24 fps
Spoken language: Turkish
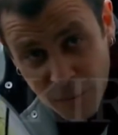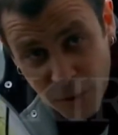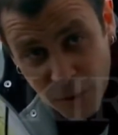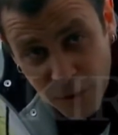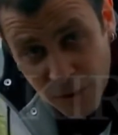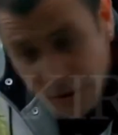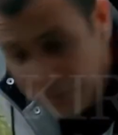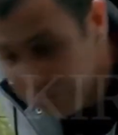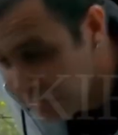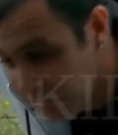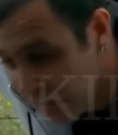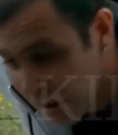
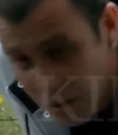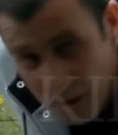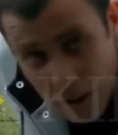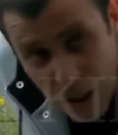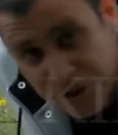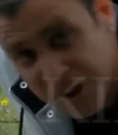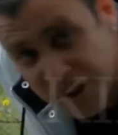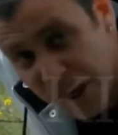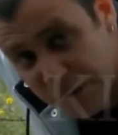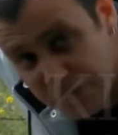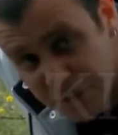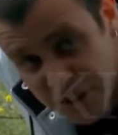Böyle
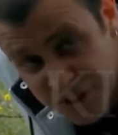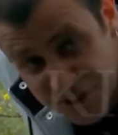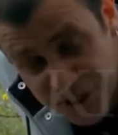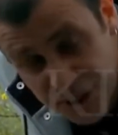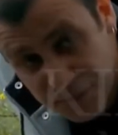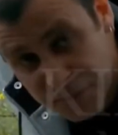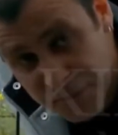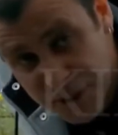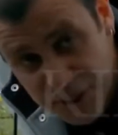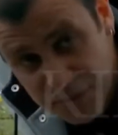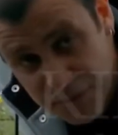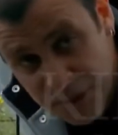adam
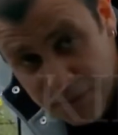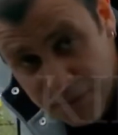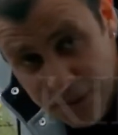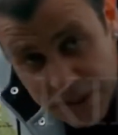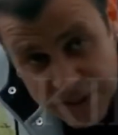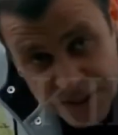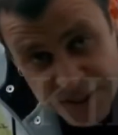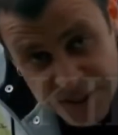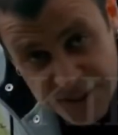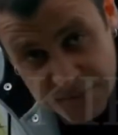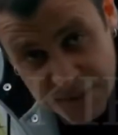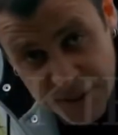gidecekmiş gibi
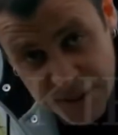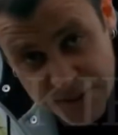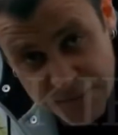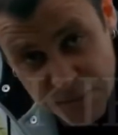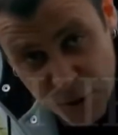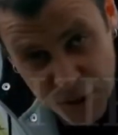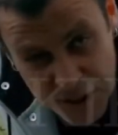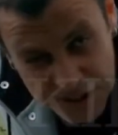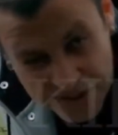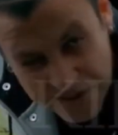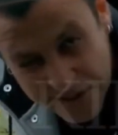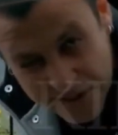yapar
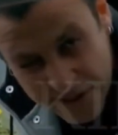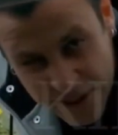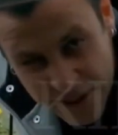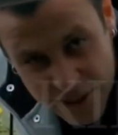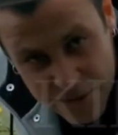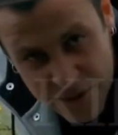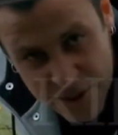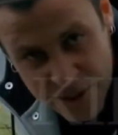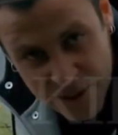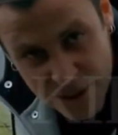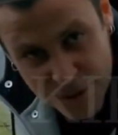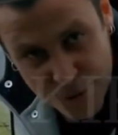gitmez. Böyle
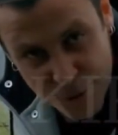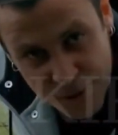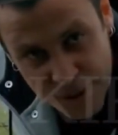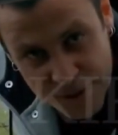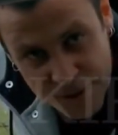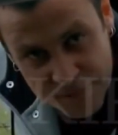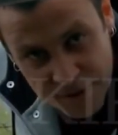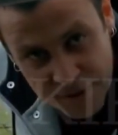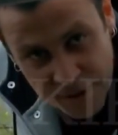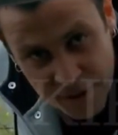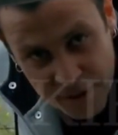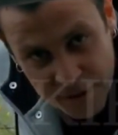etkileyici bir şeyler
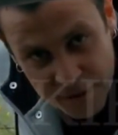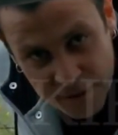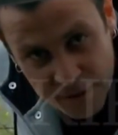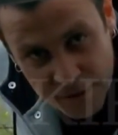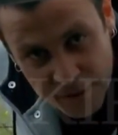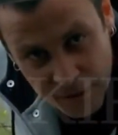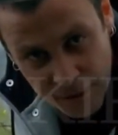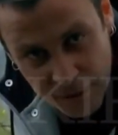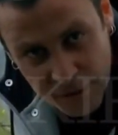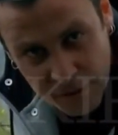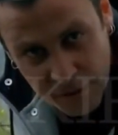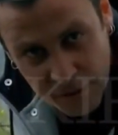söyler falan.
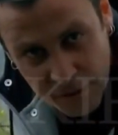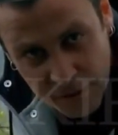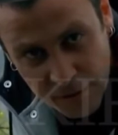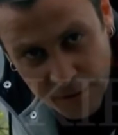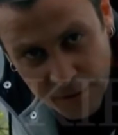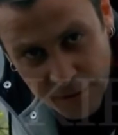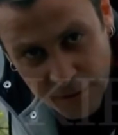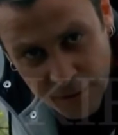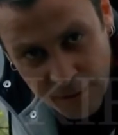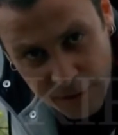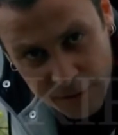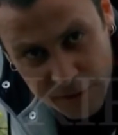Ha?
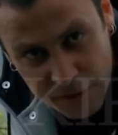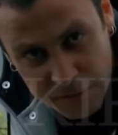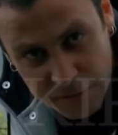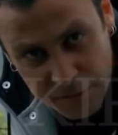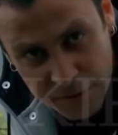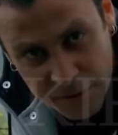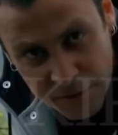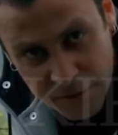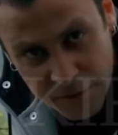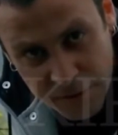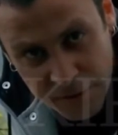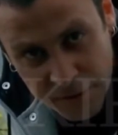Anladın
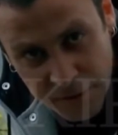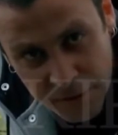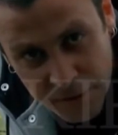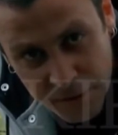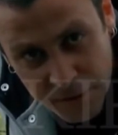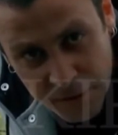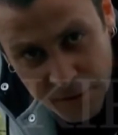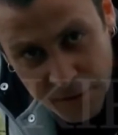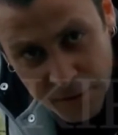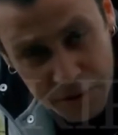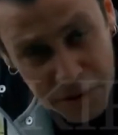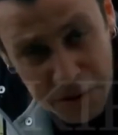mı?
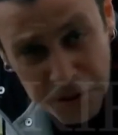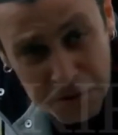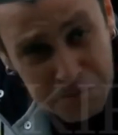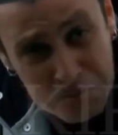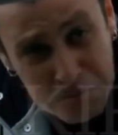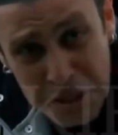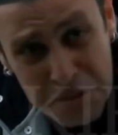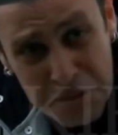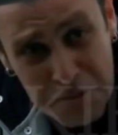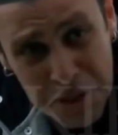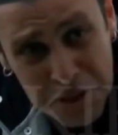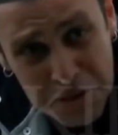Eh,
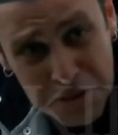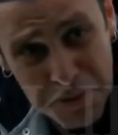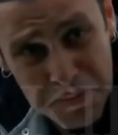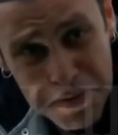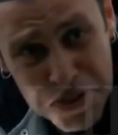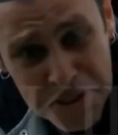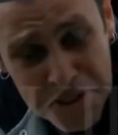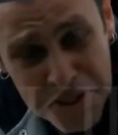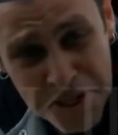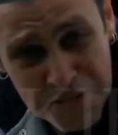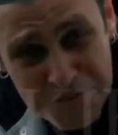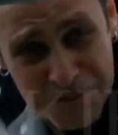benim aklıma
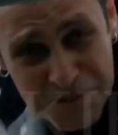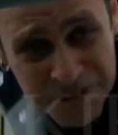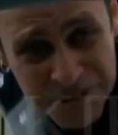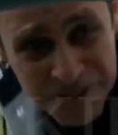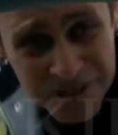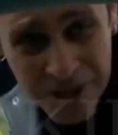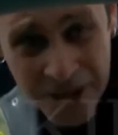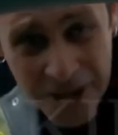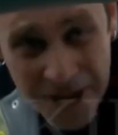bir şey gelmedi.